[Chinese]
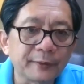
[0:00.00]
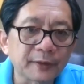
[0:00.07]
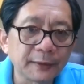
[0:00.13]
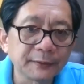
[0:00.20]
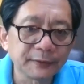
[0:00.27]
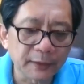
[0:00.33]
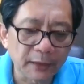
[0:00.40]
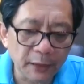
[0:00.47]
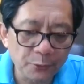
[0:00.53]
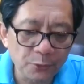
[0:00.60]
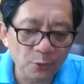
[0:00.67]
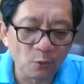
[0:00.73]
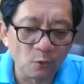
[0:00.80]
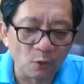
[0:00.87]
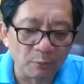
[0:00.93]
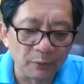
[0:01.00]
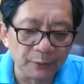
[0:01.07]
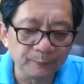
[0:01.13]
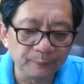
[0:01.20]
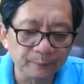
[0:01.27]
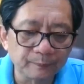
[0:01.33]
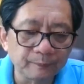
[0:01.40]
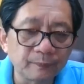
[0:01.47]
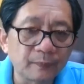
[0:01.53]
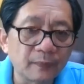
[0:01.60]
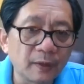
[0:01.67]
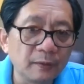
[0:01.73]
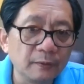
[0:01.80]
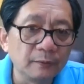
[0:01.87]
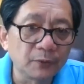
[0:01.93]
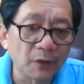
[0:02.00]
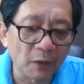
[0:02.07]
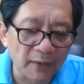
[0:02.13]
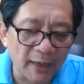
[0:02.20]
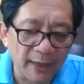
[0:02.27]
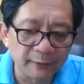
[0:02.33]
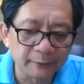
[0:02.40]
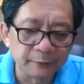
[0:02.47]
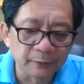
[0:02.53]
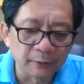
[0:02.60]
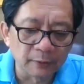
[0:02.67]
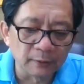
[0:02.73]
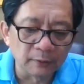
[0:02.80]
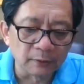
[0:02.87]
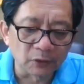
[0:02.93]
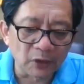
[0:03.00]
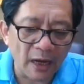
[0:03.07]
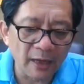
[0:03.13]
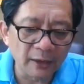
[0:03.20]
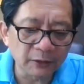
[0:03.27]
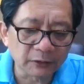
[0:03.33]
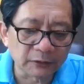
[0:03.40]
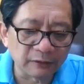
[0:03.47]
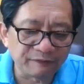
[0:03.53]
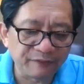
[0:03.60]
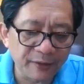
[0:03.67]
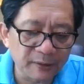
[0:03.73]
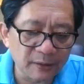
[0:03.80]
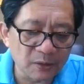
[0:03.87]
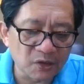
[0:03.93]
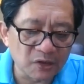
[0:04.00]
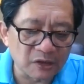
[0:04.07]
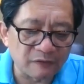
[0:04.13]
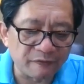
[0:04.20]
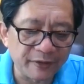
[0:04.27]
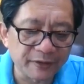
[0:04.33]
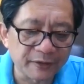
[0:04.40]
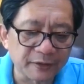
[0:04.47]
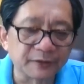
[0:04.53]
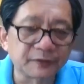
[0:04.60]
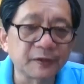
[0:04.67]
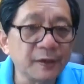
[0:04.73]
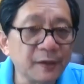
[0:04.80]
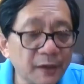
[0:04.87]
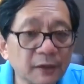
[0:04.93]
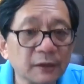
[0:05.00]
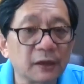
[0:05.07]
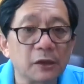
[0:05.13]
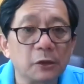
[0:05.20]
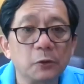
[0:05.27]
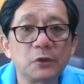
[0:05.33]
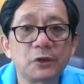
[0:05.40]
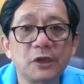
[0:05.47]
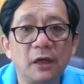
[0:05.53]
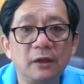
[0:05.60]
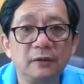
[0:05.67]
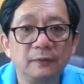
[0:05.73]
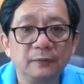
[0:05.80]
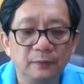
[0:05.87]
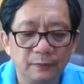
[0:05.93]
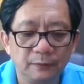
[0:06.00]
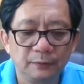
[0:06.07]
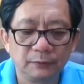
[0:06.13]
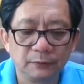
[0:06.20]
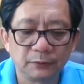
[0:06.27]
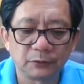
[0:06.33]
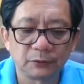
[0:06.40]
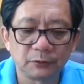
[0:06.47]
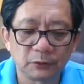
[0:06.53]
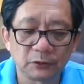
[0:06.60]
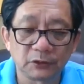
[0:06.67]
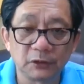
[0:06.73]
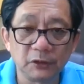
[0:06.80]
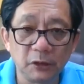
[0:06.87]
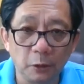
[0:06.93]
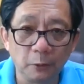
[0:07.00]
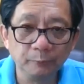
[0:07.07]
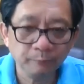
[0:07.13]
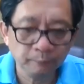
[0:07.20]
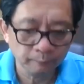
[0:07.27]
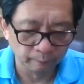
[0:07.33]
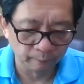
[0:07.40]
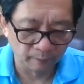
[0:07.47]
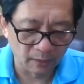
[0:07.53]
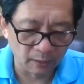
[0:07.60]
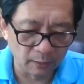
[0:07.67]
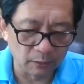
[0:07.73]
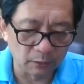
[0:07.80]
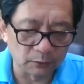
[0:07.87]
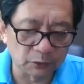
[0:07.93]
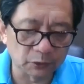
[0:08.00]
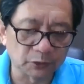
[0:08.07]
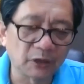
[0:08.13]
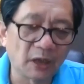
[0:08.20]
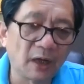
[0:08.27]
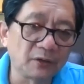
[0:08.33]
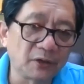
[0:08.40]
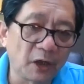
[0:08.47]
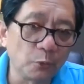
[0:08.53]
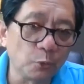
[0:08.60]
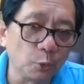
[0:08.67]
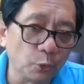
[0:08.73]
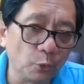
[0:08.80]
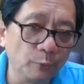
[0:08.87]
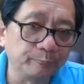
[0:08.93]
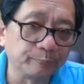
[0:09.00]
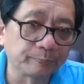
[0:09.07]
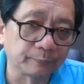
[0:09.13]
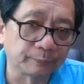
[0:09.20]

但是根据我们调查，当时飞机起飞时真正的油箱只有。十二点五吨，